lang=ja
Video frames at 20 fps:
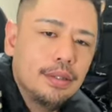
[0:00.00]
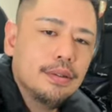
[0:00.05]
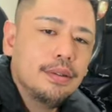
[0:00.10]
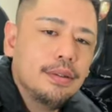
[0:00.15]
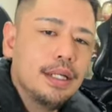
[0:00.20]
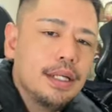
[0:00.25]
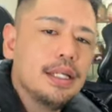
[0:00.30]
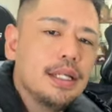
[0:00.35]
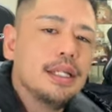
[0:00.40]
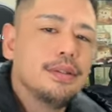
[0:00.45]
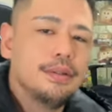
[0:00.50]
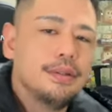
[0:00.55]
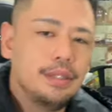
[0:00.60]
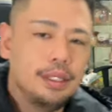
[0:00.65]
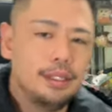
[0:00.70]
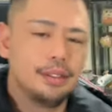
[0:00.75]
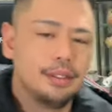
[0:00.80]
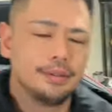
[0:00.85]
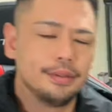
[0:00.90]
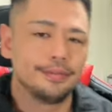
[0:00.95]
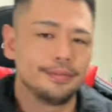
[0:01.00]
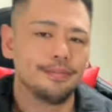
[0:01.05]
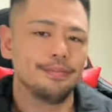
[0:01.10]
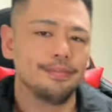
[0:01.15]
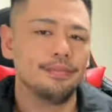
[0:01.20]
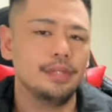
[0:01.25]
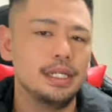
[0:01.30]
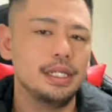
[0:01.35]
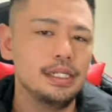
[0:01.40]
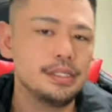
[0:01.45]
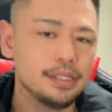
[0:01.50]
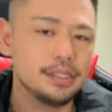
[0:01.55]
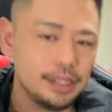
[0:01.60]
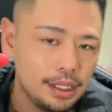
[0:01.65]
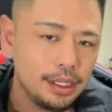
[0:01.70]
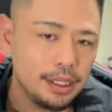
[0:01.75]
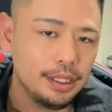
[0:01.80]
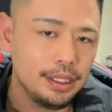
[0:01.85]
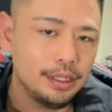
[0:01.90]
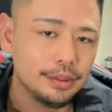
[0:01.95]
あ本当ありがとうね。大好
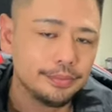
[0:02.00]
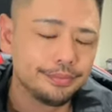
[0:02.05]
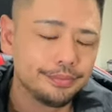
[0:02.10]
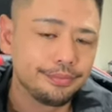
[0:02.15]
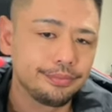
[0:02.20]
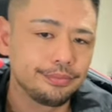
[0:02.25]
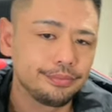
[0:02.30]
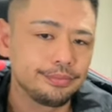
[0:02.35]
き。